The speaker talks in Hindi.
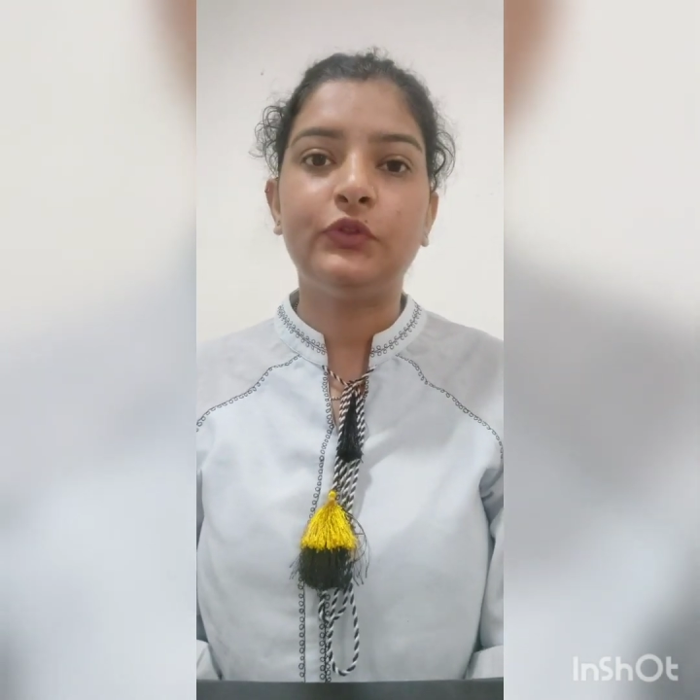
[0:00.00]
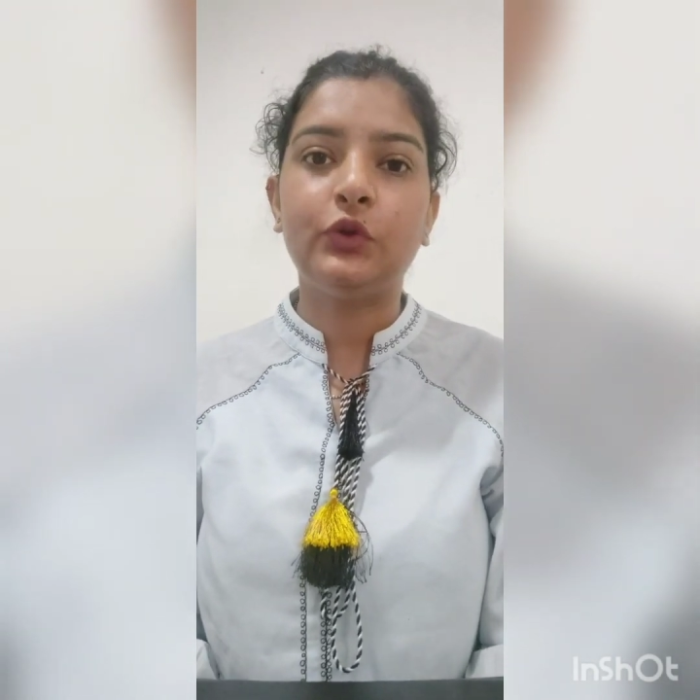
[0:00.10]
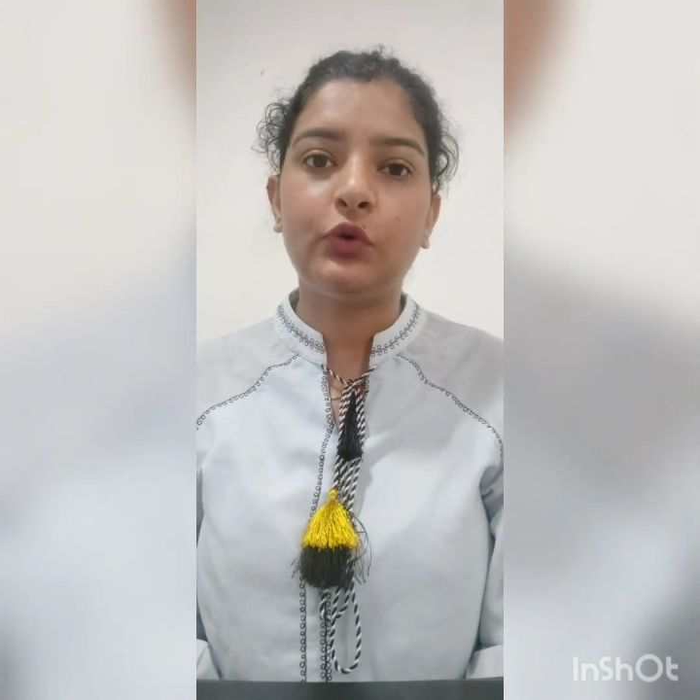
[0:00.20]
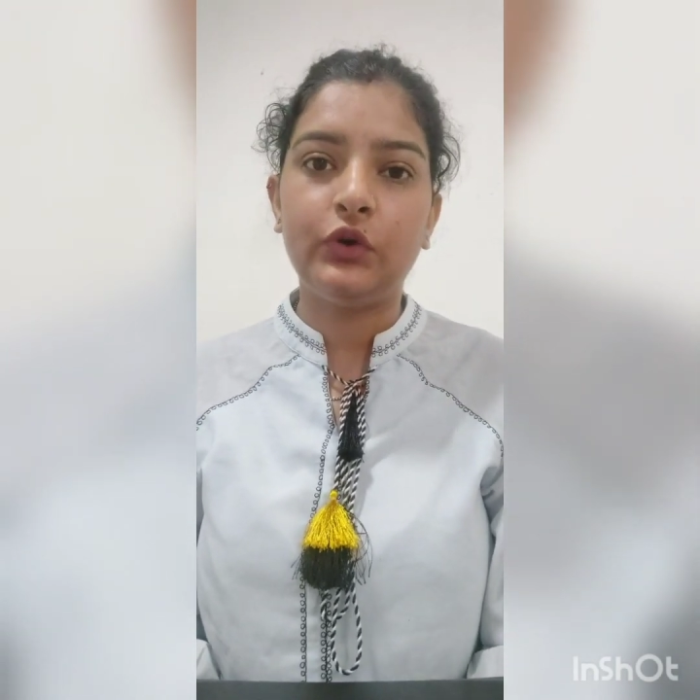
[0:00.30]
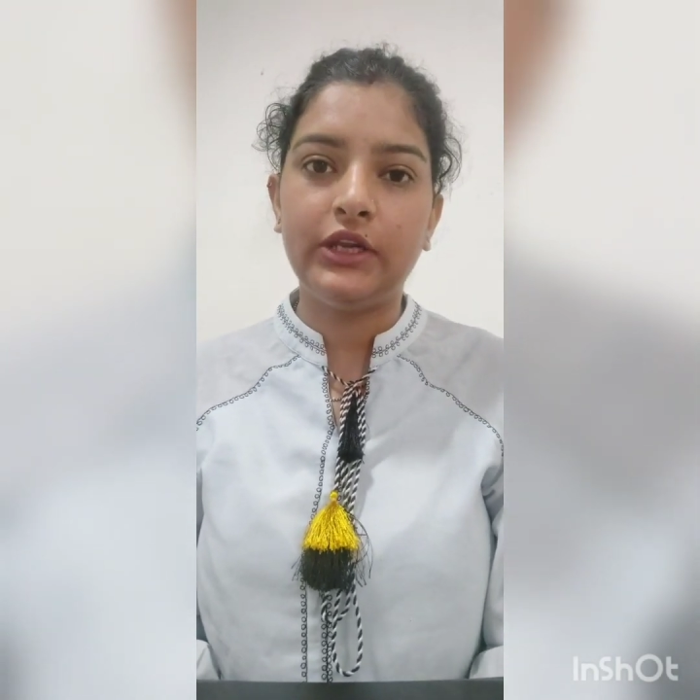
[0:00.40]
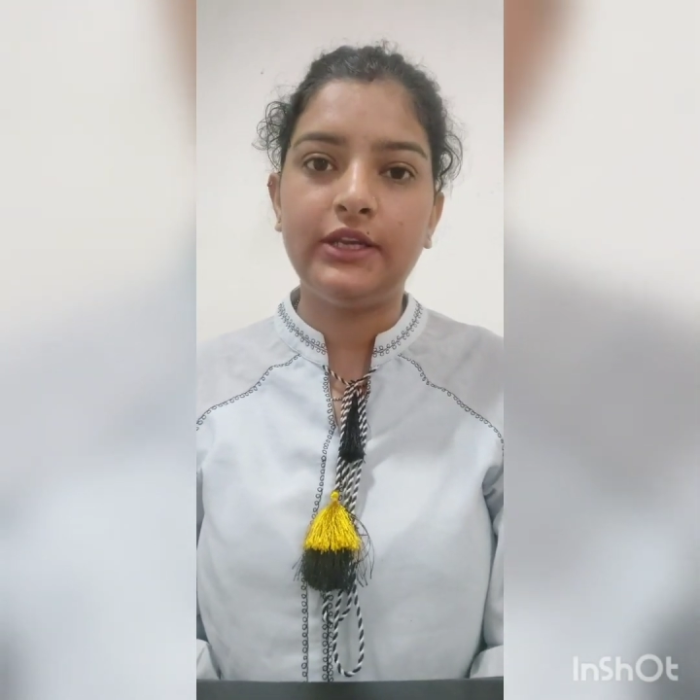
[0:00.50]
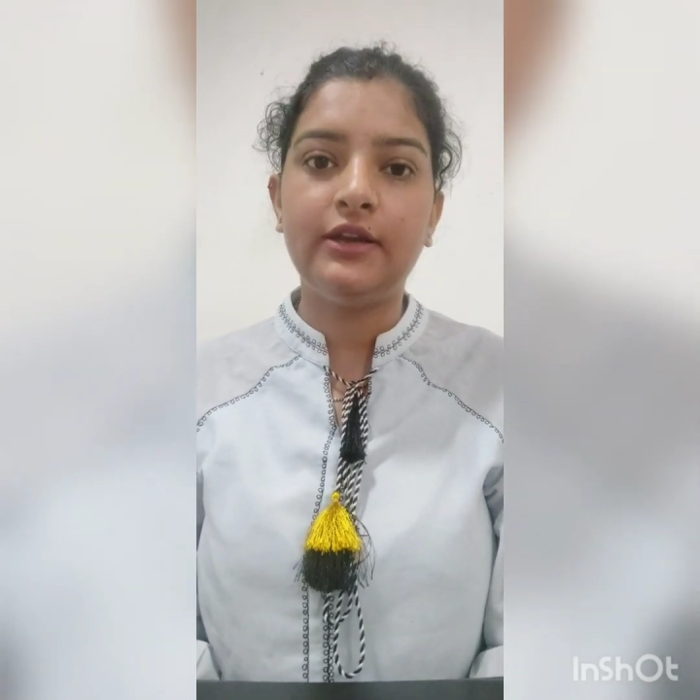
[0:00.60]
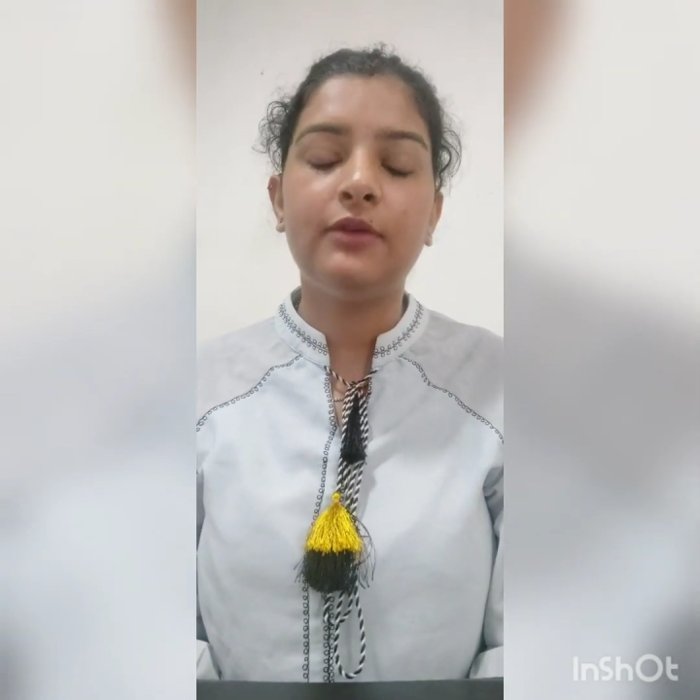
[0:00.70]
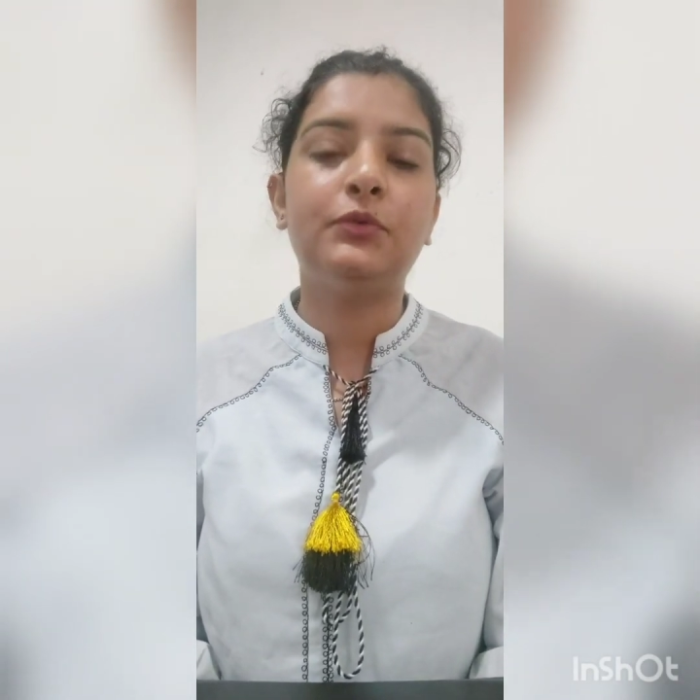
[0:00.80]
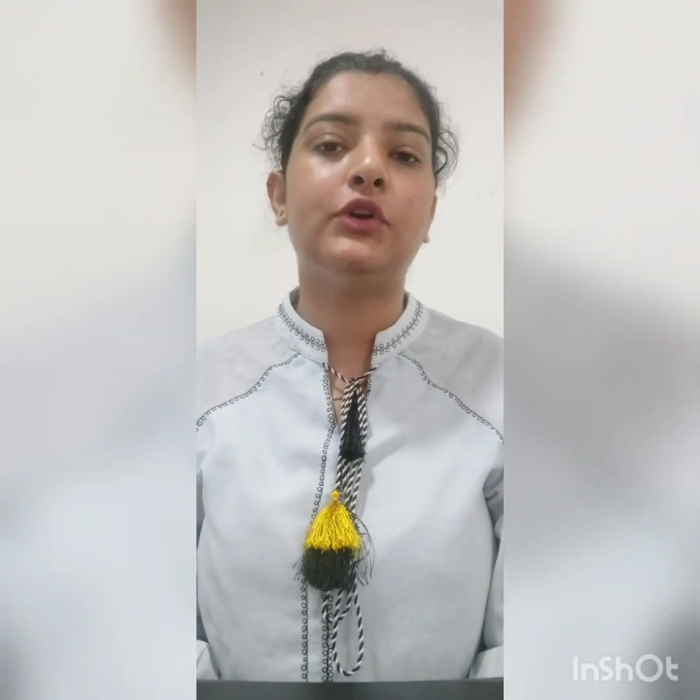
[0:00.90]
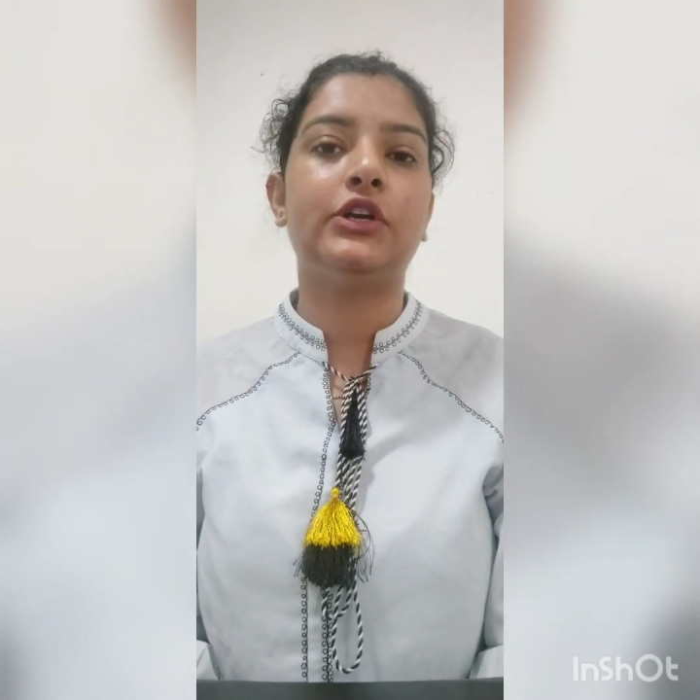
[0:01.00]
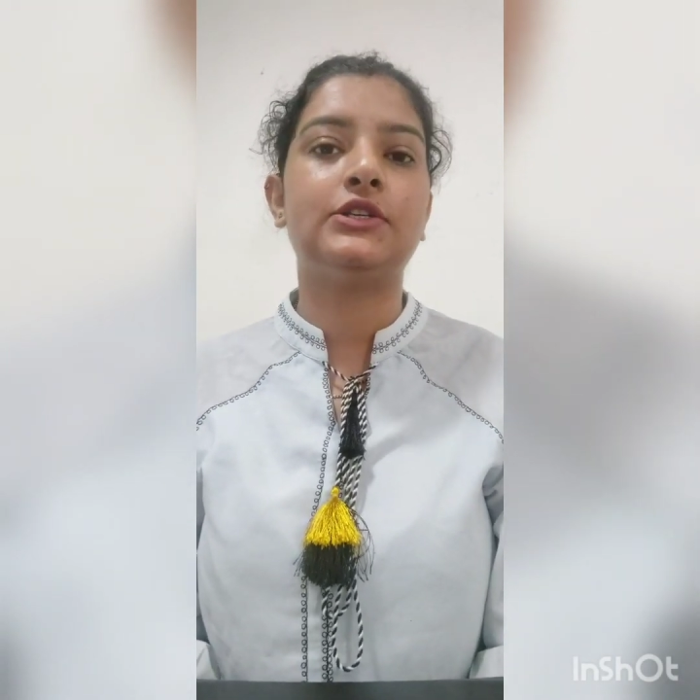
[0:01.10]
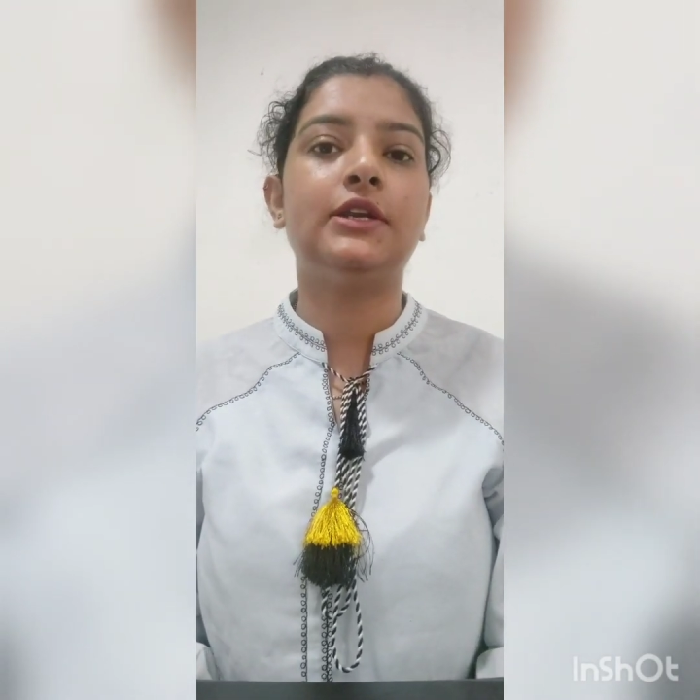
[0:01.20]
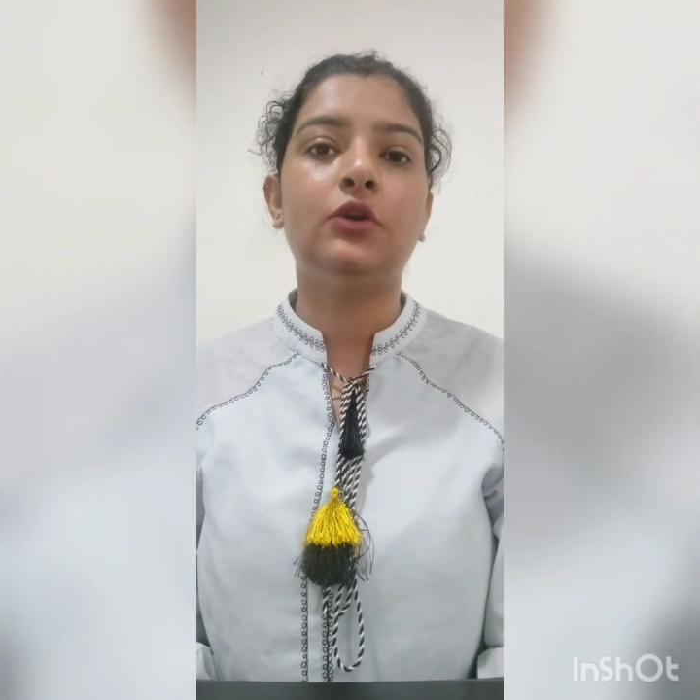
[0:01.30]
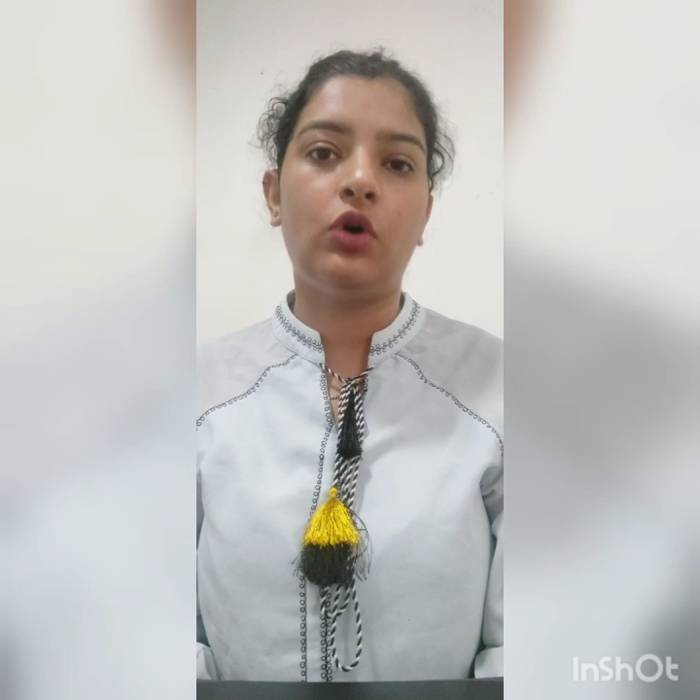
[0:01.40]
तो कुनीडिया
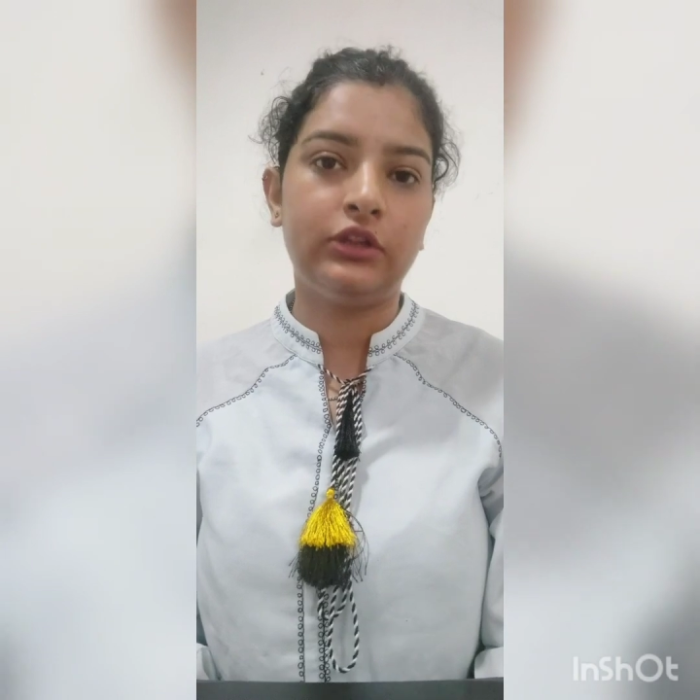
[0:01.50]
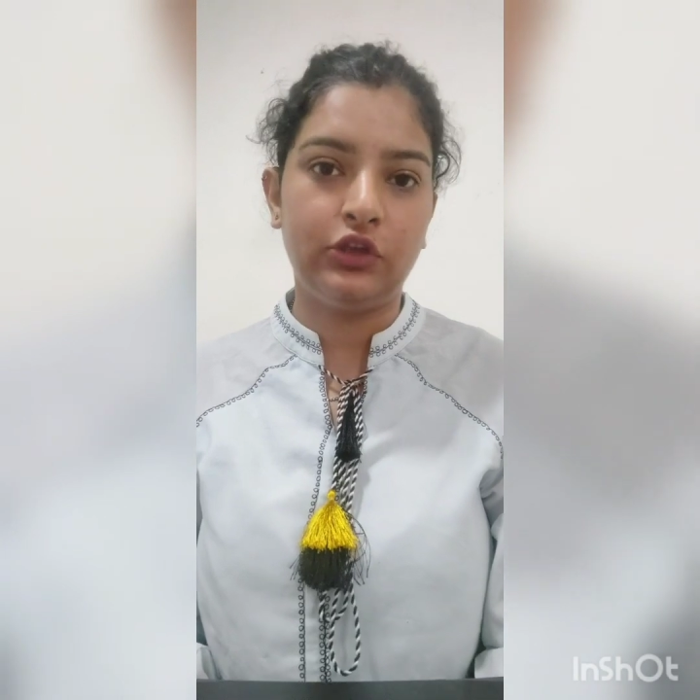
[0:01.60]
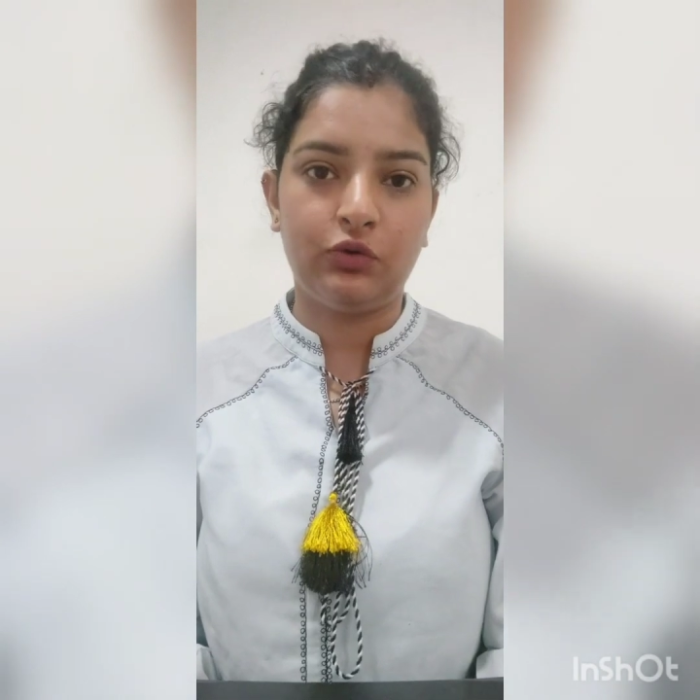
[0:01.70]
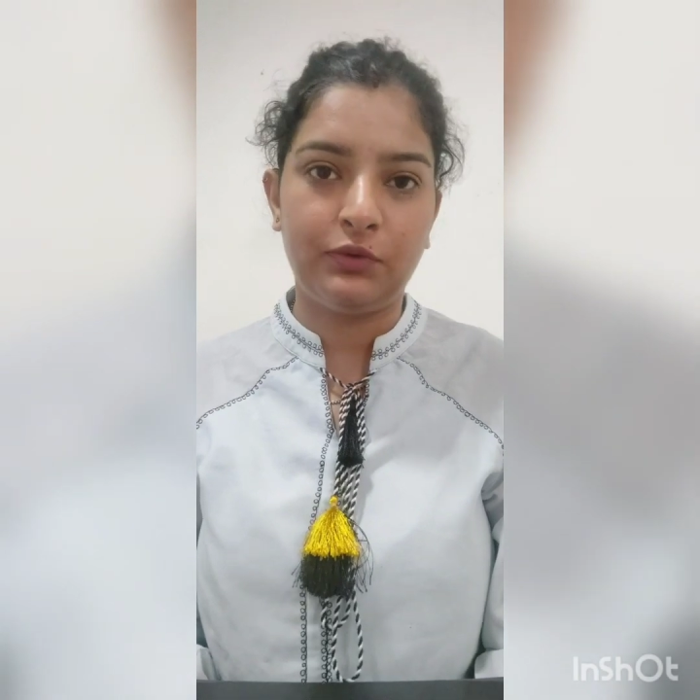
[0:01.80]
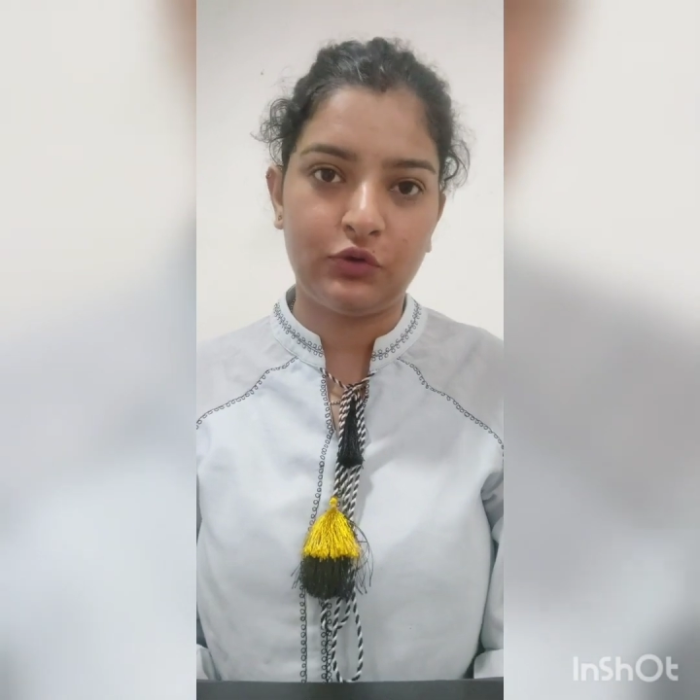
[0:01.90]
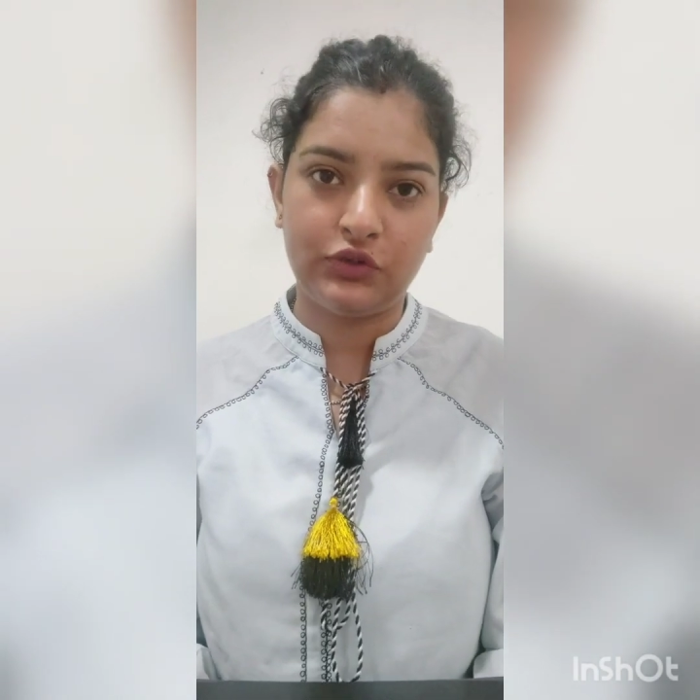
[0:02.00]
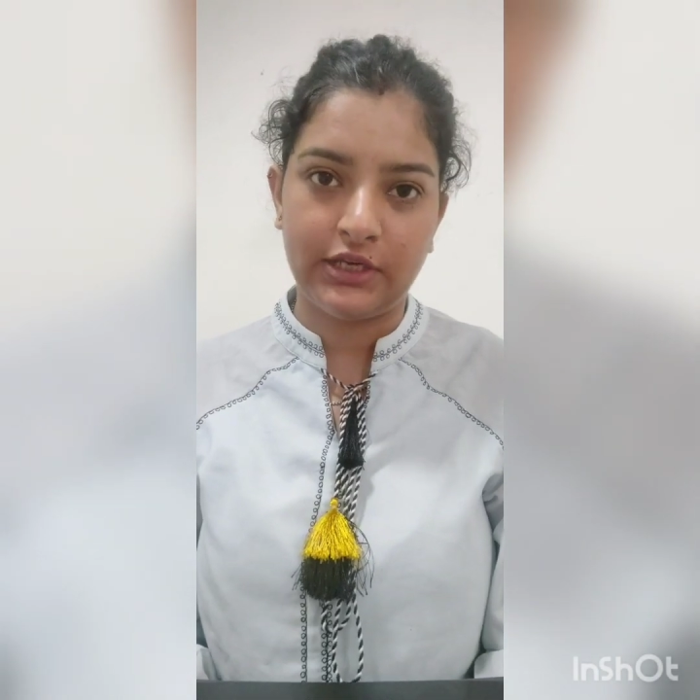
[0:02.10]
प्रोडक्शन नौ दिनों में हो